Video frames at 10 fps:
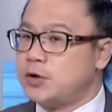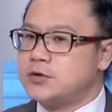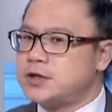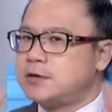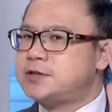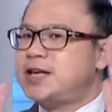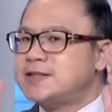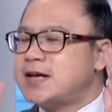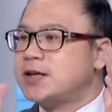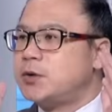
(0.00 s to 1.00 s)
员工，建
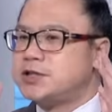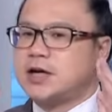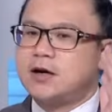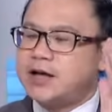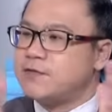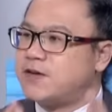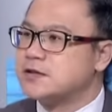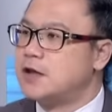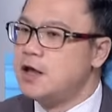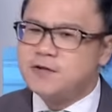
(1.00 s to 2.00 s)
商也会想要盖房
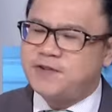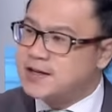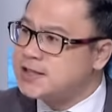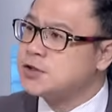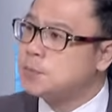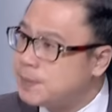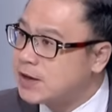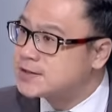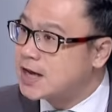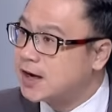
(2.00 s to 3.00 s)
子，房价就
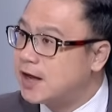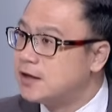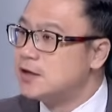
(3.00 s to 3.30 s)
飙涨啦。